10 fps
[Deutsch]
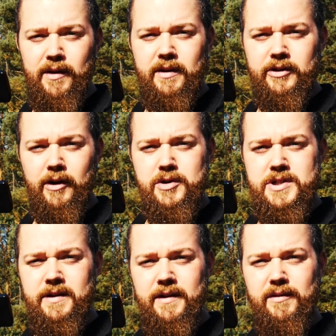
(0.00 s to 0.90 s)

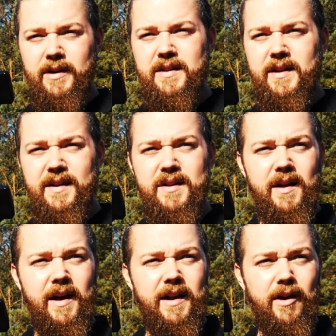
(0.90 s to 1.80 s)
ausgetauscht, äh, sodass jetzt
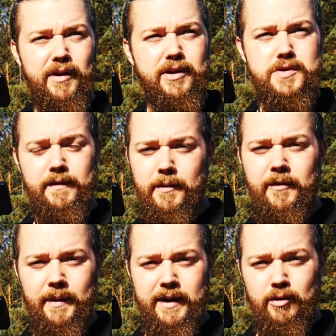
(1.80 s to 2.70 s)
ein Austausch von
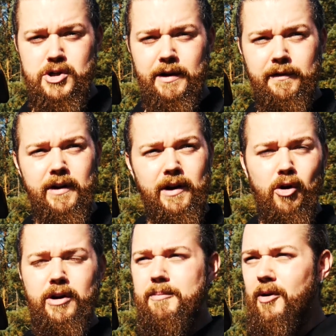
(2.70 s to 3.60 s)
Informationen stattfindet.
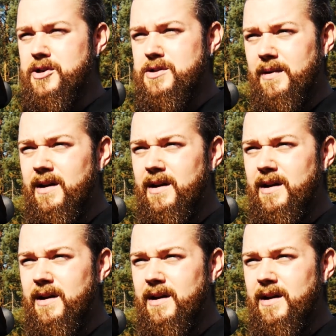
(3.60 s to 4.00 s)
Auch die polnischen